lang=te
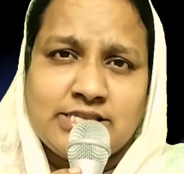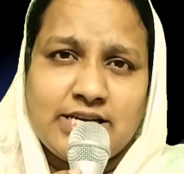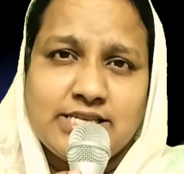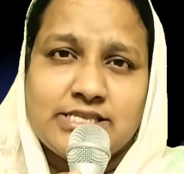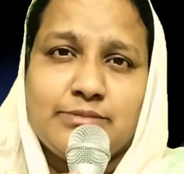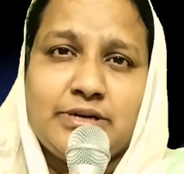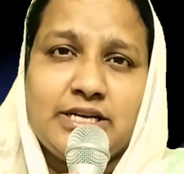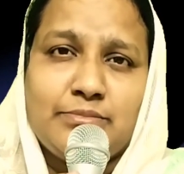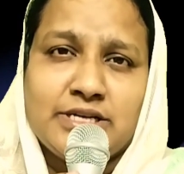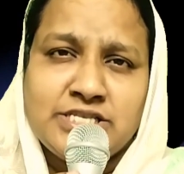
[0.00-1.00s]

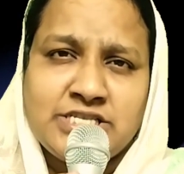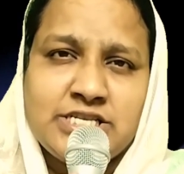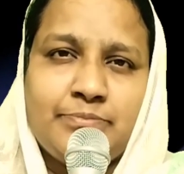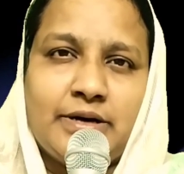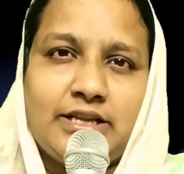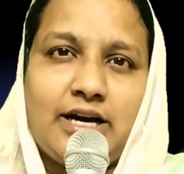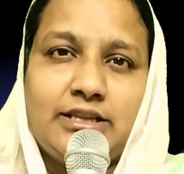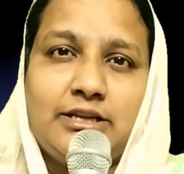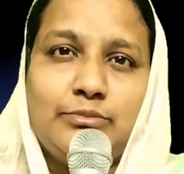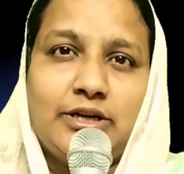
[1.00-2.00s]
శ్రేష్టమైన మంచి
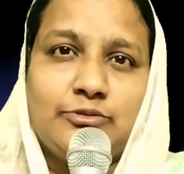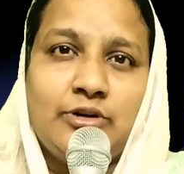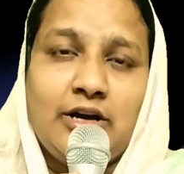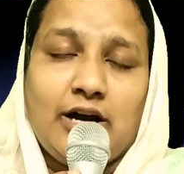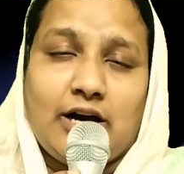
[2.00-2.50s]
పదార్థములను